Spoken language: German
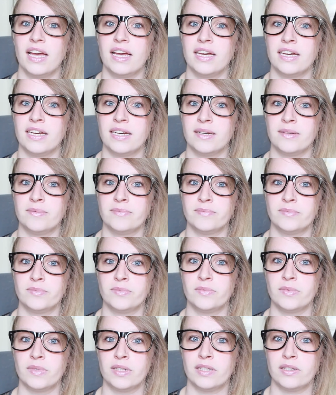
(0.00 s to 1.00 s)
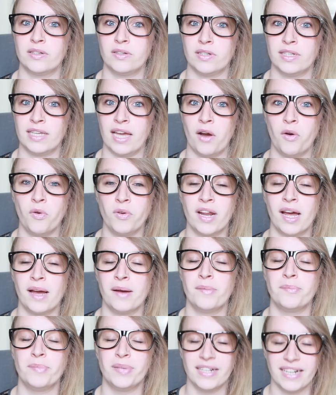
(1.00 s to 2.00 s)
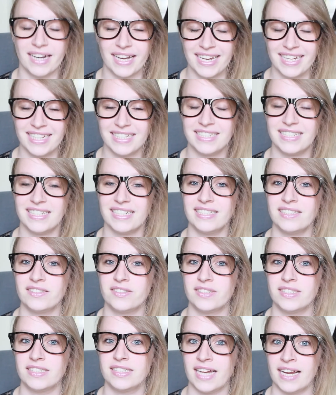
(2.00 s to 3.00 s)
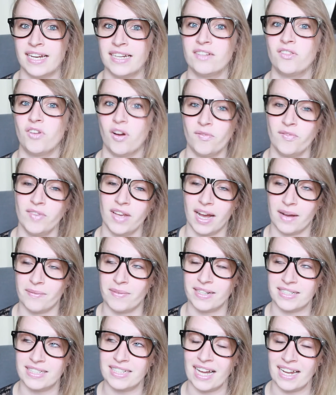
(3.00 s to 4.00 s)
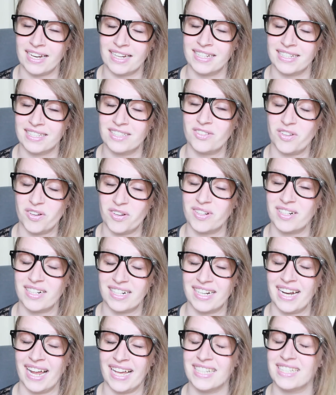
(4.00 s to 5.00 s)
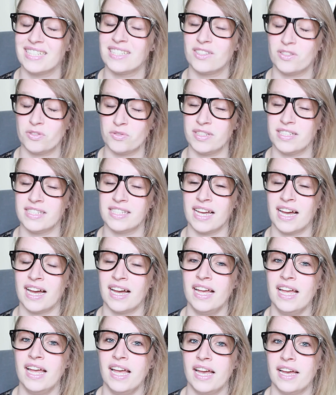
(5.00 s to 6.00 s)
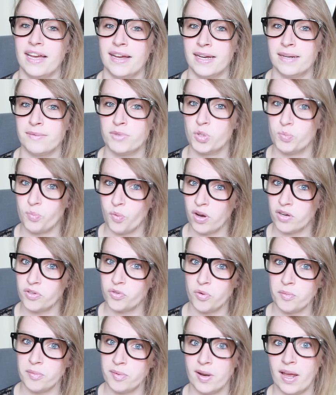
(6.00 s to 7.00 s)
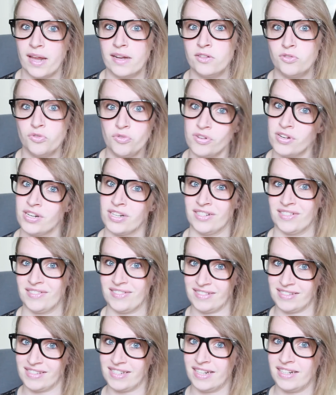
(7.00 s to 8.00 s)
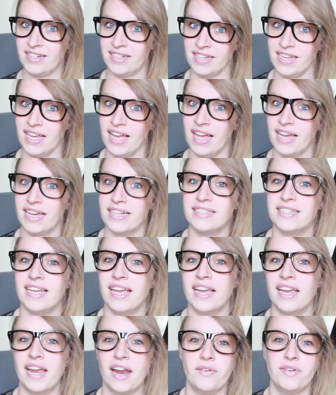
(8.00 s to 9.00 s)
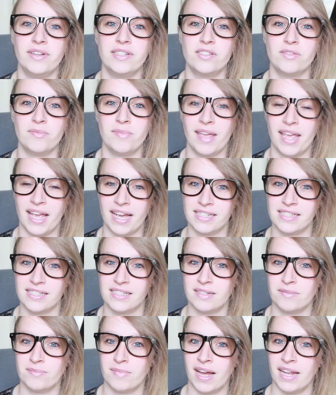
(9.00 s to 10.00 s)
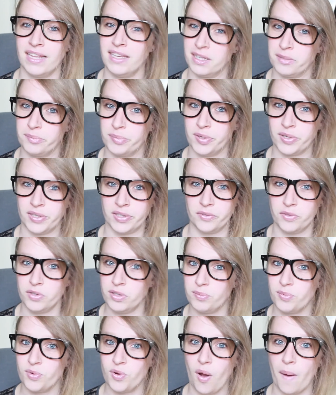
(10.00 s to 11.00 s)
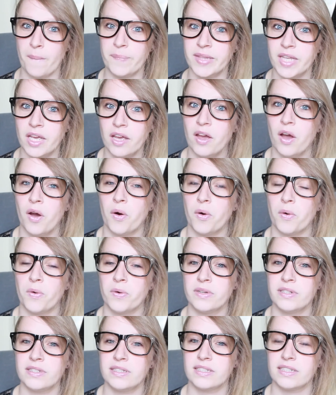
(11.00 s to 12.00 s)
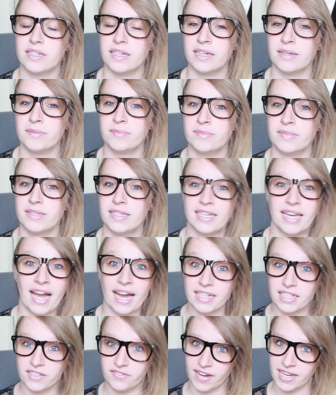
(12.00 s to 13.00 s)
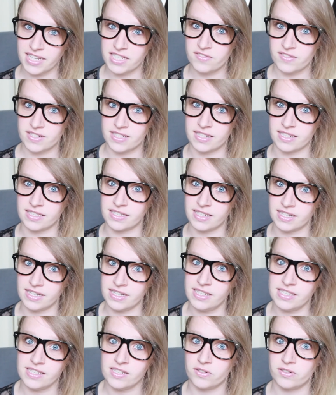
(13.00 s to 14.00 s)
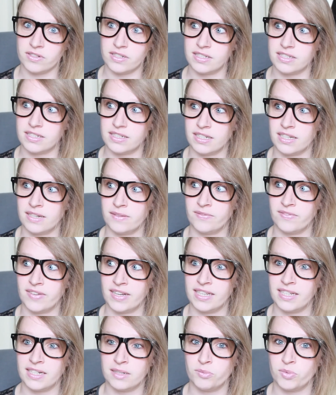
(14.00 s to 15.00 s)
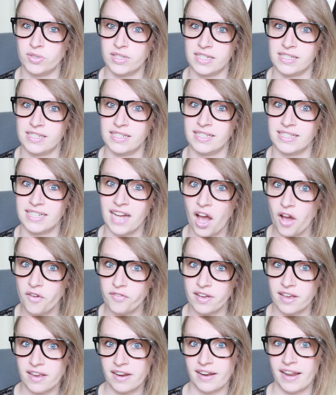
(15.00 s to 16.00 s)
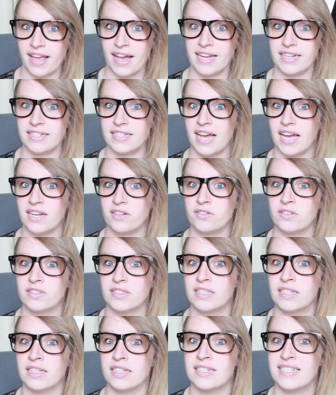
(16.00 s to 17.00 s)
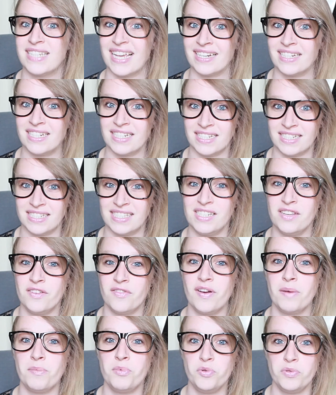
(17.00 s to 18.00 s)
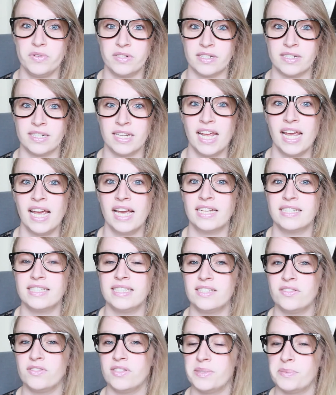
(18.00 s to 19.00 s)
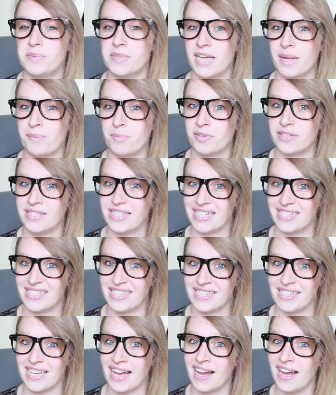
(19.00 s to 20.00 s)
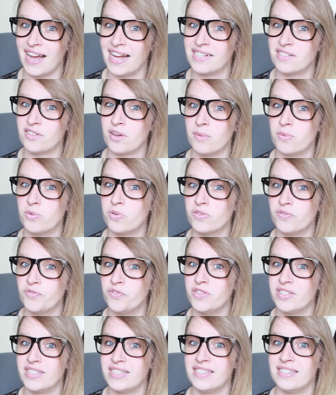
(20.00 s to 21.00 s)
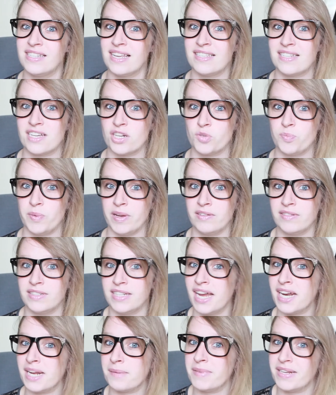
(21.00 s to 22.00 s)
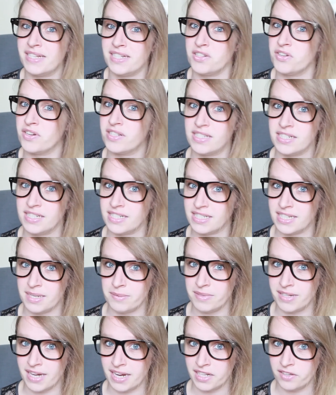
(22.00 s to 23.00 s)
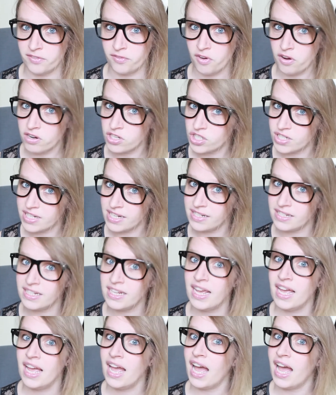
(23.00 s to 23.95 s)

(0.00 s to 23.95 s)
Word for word: ähm, ja, oder Berichten und dann kommen wir aber die, allerdings doch gleich zu dieser ähm, sport umkleide duschszene in der Carrie zum ersten Mal ihre Periode bekommt und ähm, gar nicht weiß, was das ist und ähm, weil ihre Mutter sie nicht aufgeklärt hat und äh, denkt, sie verblutet. Sie ist zu diesem Zeitpunkt 16 Jahre alt, es kommt schon für sie sehr, sehr spät und die anderen Mädchen können sich das eben gar nicht vorstellen.